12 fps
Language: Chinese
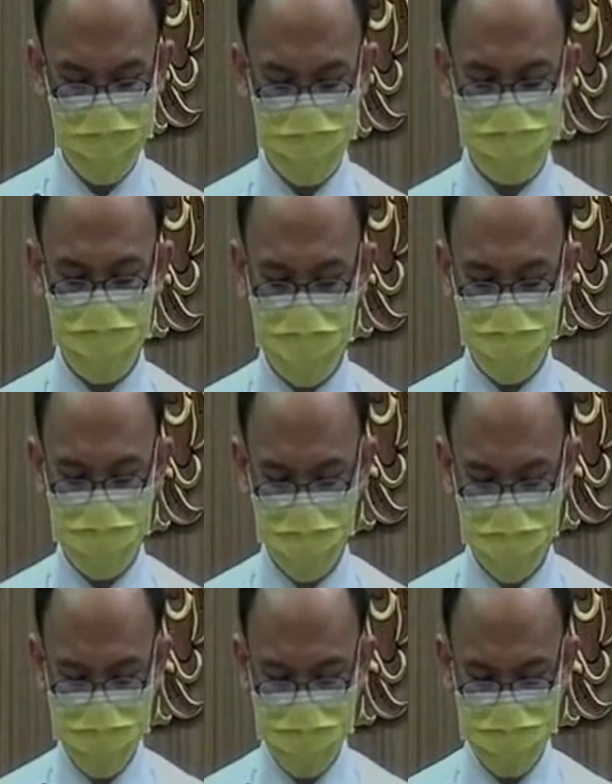法国
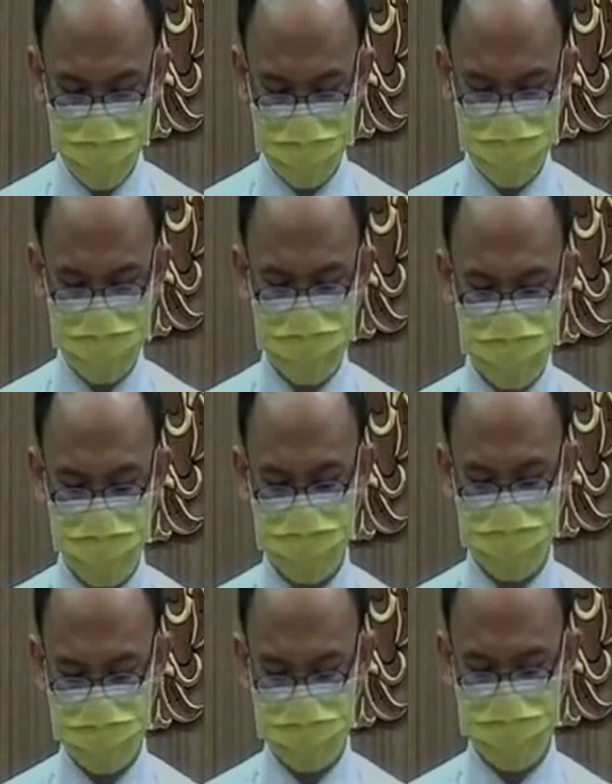人也是滞留
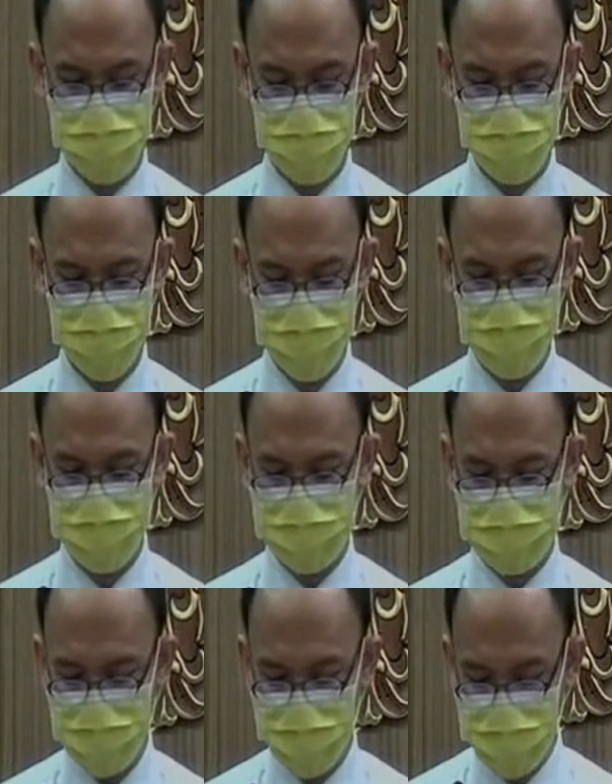十四天；
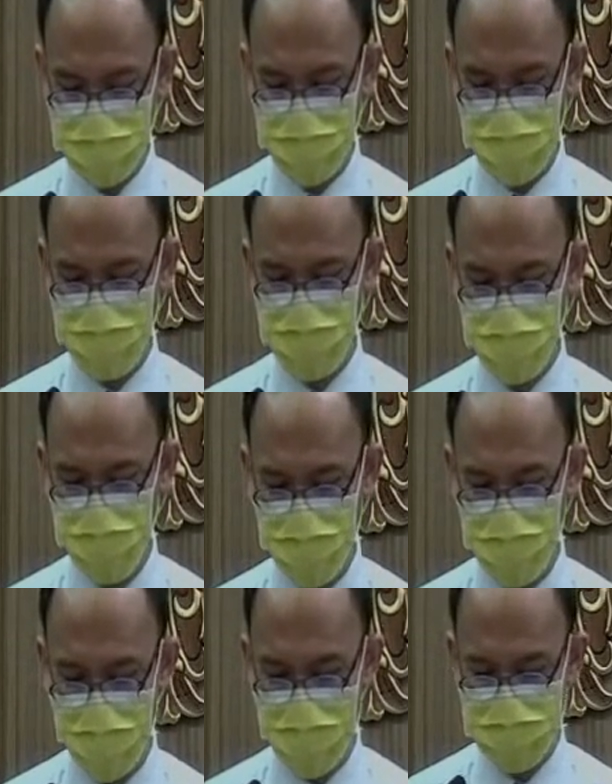德国人我们
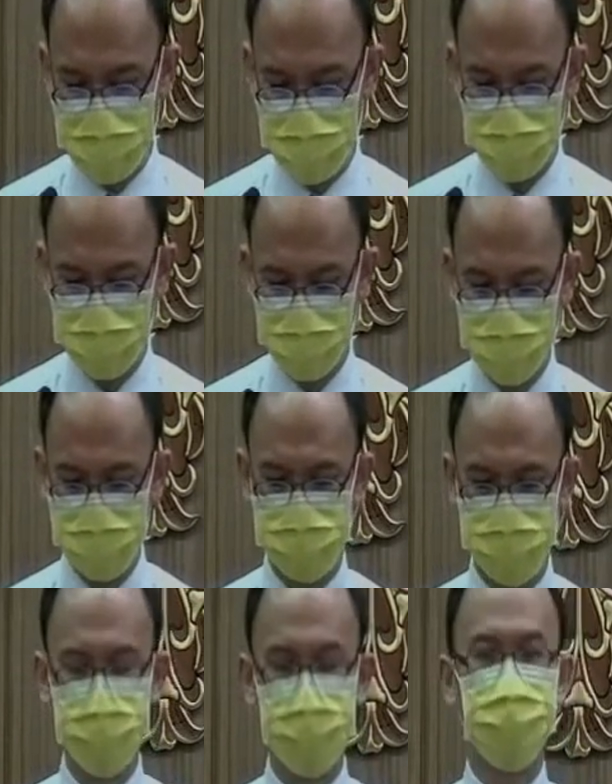看见的都是
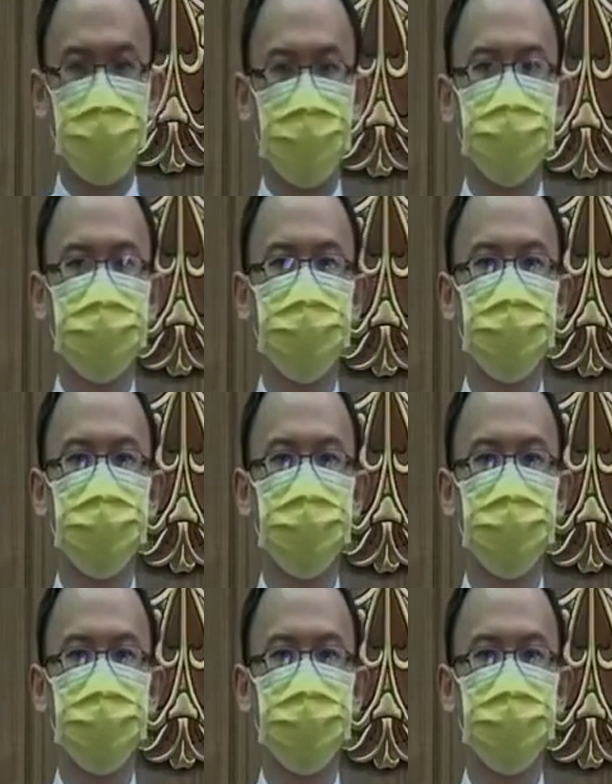十四天。